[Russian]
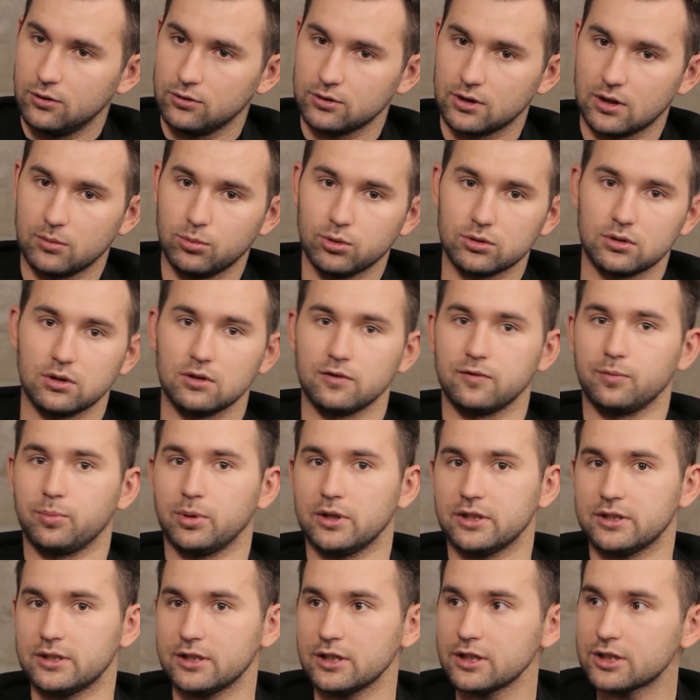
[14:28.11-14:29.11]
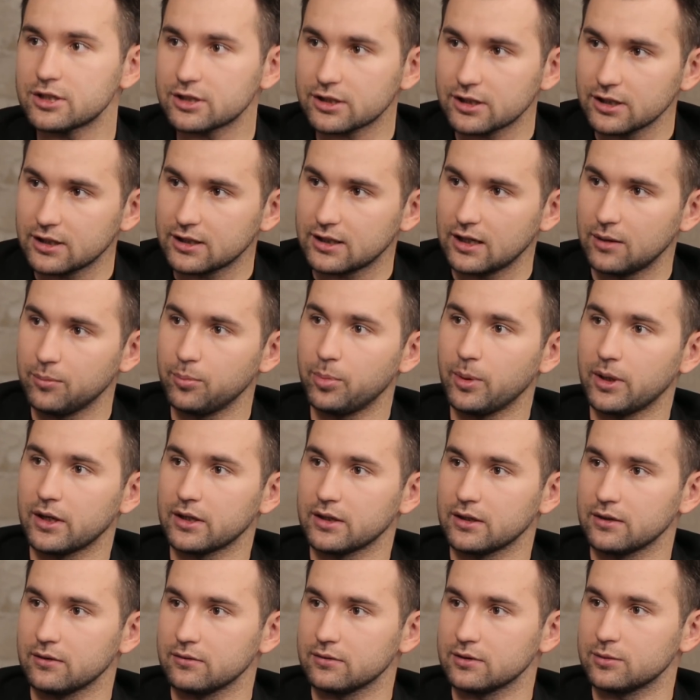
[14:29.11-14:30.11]
Он работал в политических
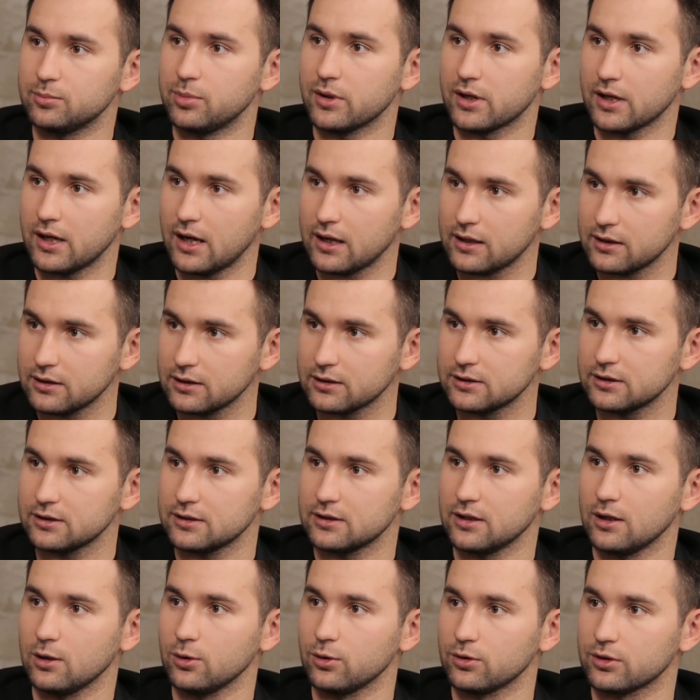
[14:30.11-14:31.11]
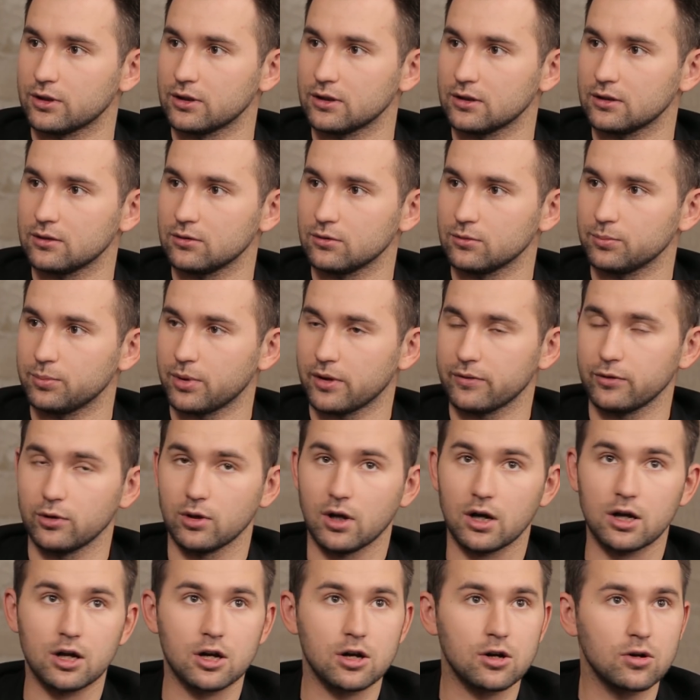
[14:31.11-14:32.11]
компаниях, в избирательных технологиях, он
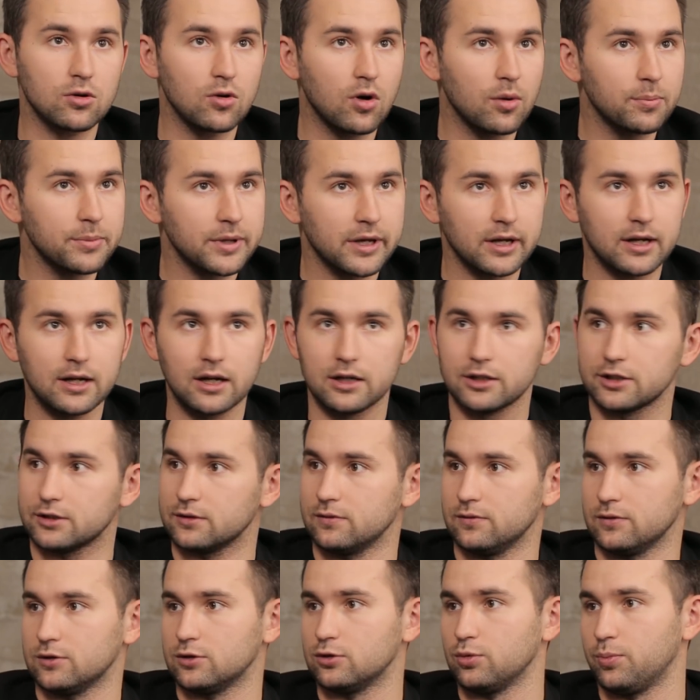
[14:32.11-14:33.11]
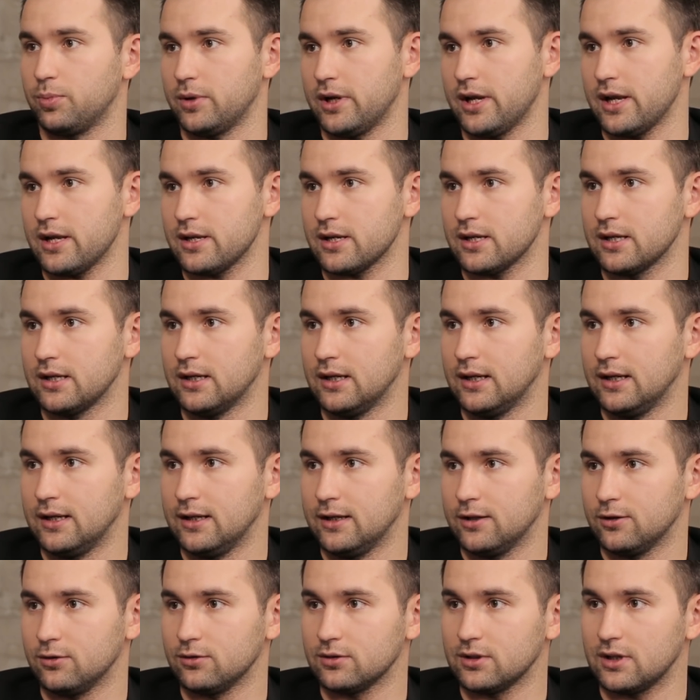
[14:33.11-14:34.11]
провел огромное количество выступлений –
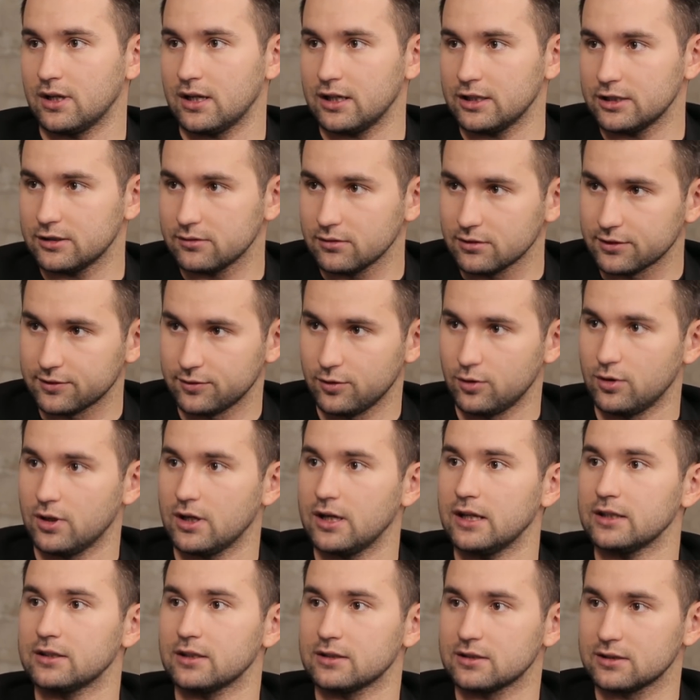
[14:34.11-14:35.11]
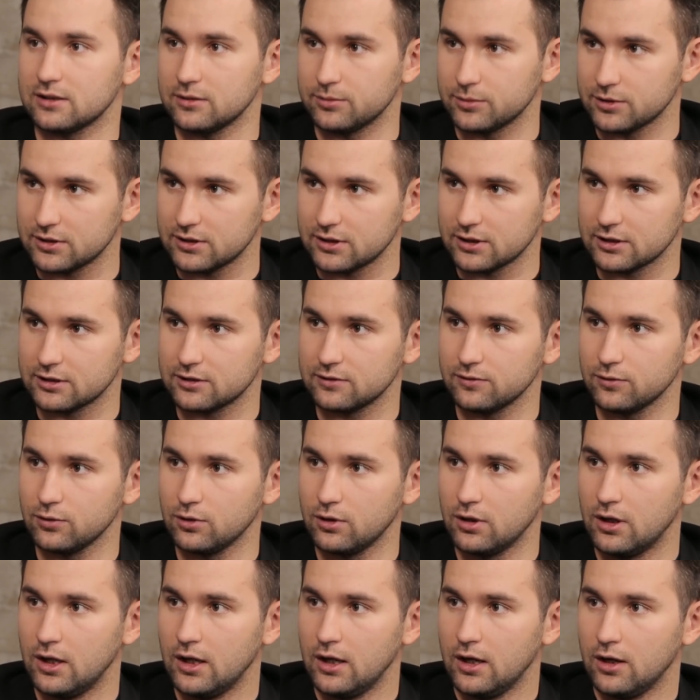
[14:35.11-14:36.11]
он наращивал свое ораторское
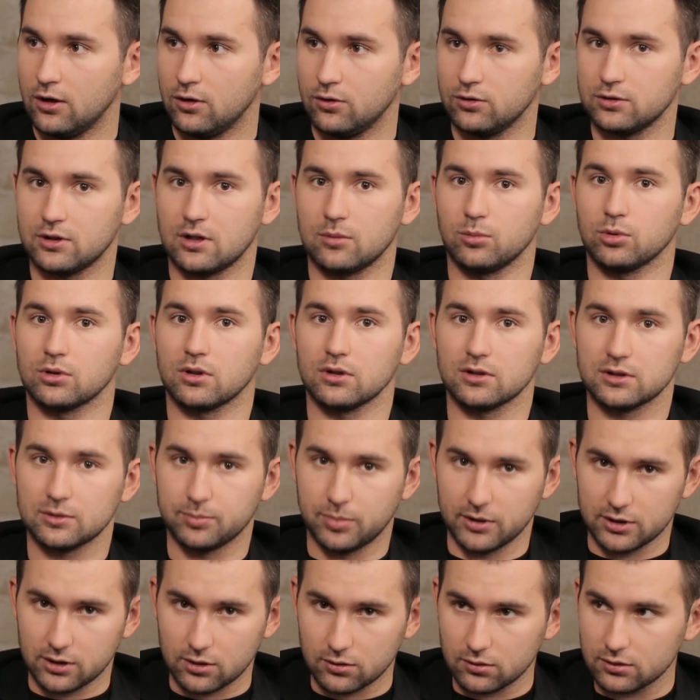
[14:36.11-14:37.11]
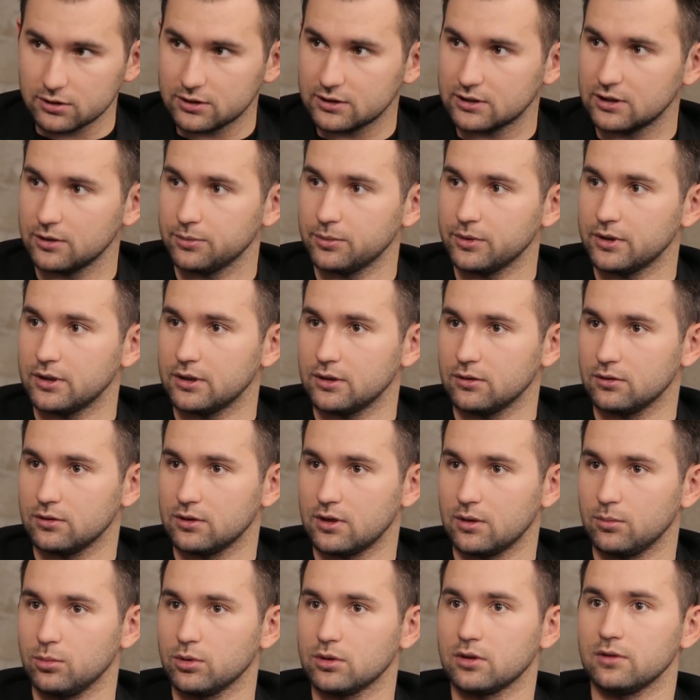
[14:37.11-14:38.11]
мастерство, он работал с подростками,
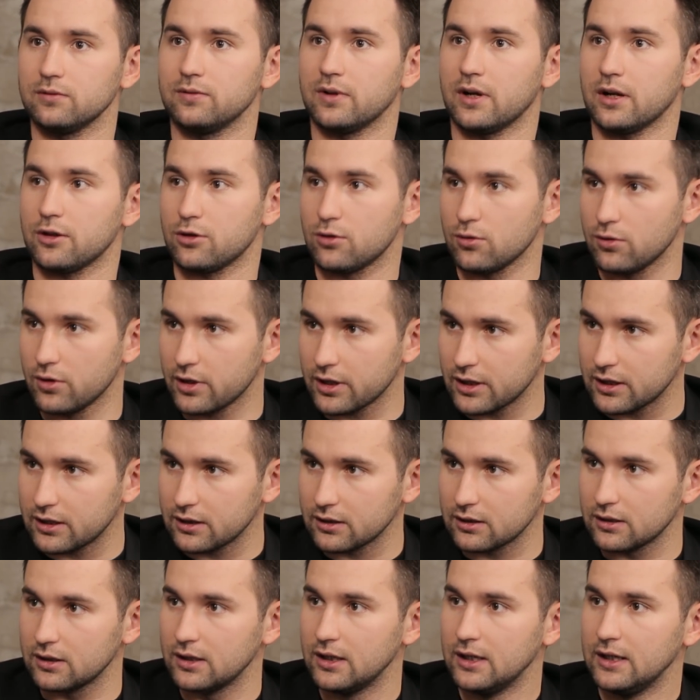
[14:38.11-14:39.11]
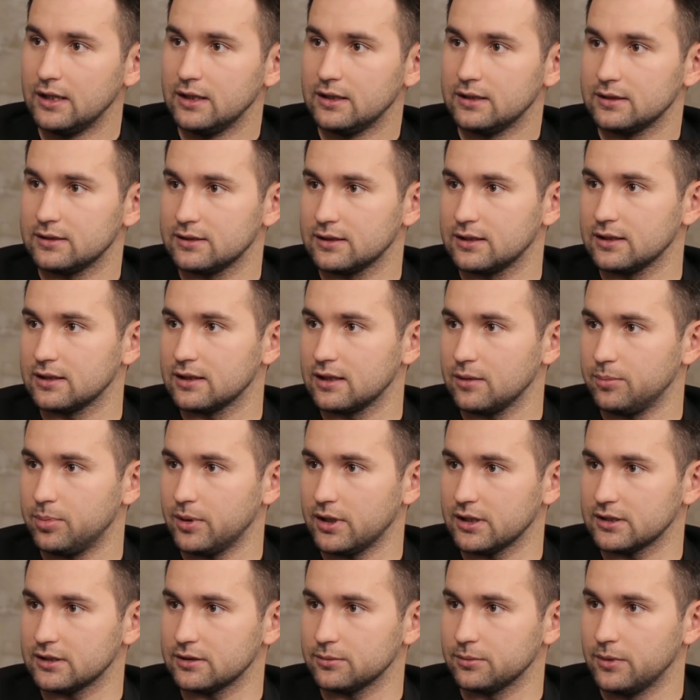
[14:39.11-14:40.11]
он работал в ораторике с
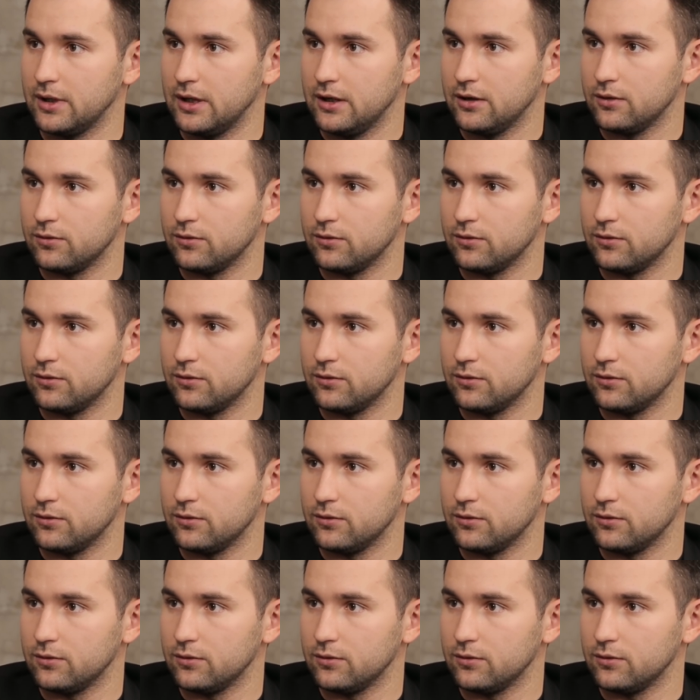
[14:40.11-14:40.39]
Гандапасом,